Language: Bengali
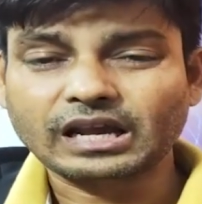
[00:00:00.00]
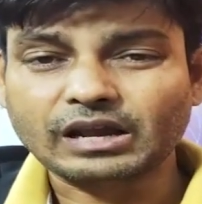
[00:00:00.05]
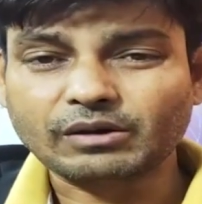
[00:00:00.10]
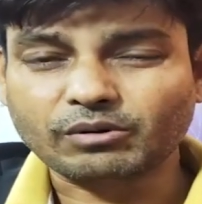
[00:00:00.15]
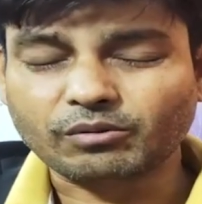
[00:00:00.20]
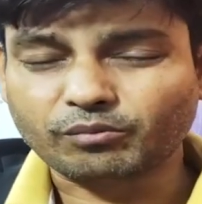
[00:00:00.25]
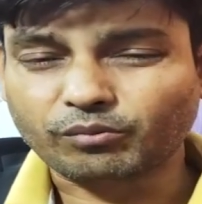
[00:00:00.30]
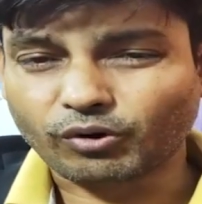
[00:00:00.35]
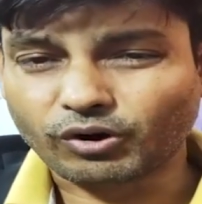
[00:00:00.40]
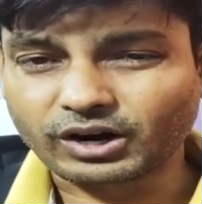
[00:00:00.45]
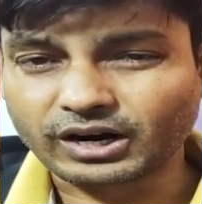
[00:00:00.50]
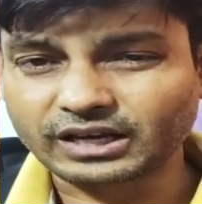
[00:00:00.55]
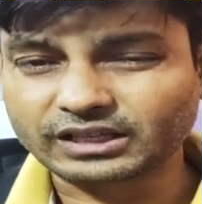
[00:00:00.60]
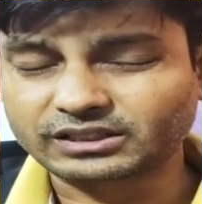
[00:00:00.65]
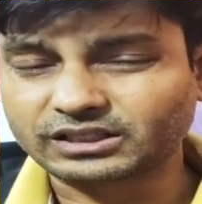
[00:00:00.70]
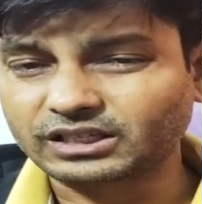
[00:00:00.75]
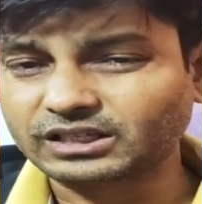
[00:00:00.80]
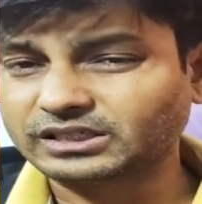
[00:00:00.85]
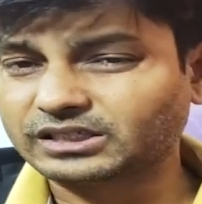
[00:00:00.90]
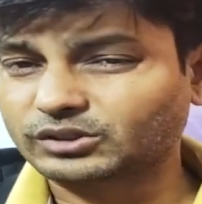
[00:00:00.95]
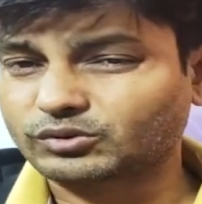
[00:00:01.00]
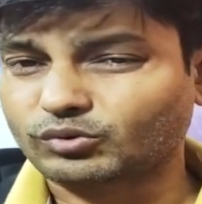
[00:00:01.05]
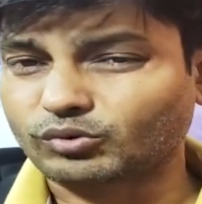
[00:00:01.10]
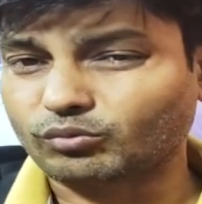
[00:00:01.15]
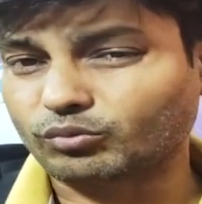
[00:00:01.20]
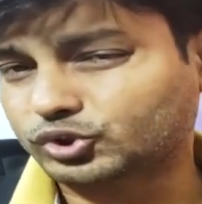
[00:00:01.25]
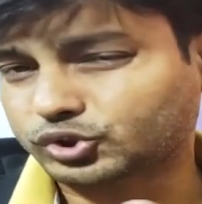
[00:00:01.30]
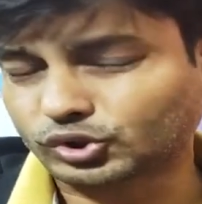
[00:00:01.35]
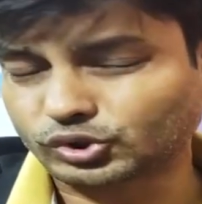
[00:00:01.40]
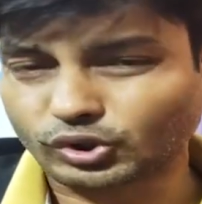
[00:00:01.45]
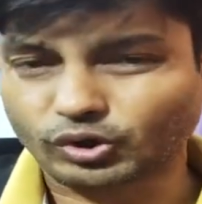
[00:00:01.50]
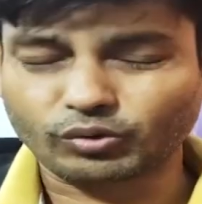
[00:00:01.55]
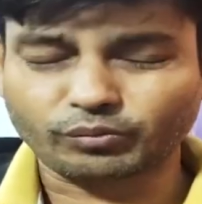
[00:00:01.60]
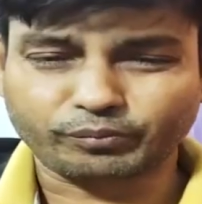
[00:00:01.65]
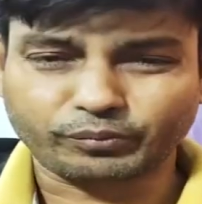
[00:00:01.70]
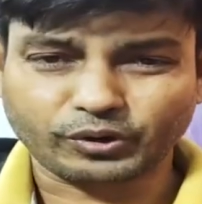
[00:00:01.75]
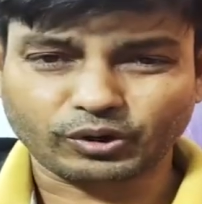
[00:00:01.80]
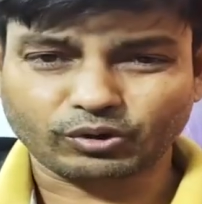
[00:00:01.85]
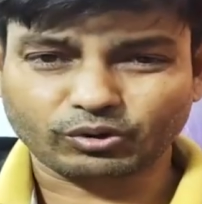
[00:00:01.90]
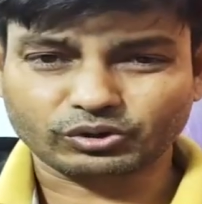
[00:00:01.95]
এবং বঙ্গে তিনি যে ক্রমশ
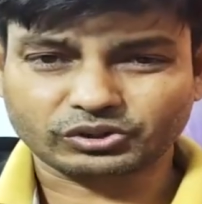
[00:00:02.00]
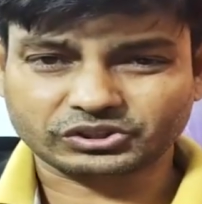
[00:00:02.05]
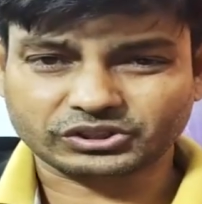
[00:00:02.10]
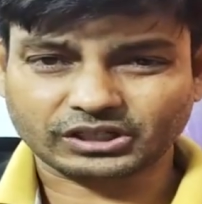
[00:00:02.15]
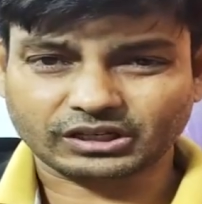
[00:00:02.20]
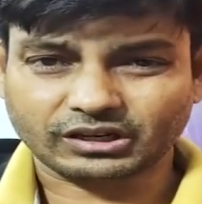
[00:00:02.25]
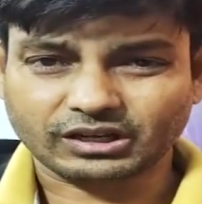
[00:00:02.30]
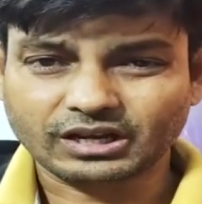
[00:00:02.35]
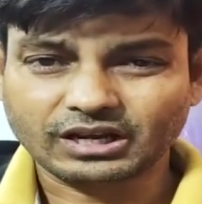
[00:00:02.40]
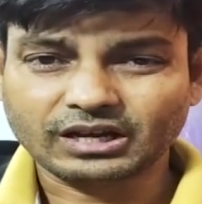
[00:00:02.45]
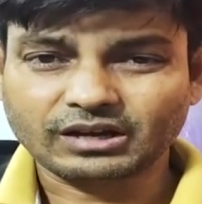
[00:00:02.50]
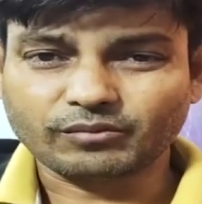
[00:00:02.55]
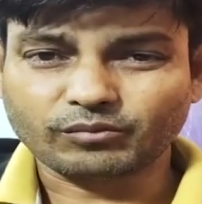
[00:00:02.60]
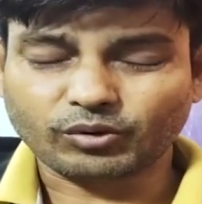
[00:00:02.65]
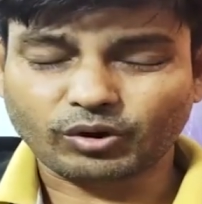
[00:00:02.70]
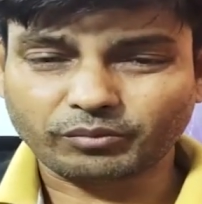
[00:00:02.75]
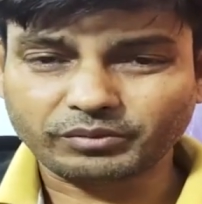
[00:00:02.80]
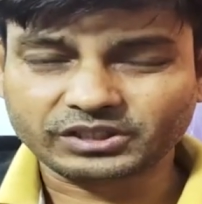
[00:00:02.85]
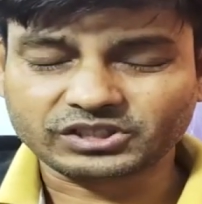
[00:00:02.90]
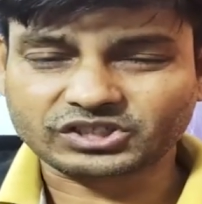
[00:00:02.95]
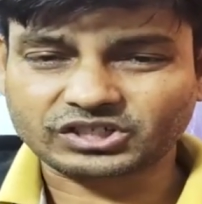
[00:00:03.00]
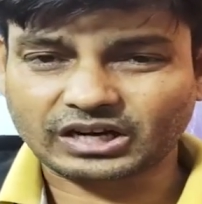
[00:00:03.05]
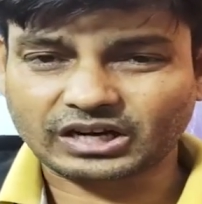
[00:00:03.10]
জনপ্রিয় হচ্ছেন অমিত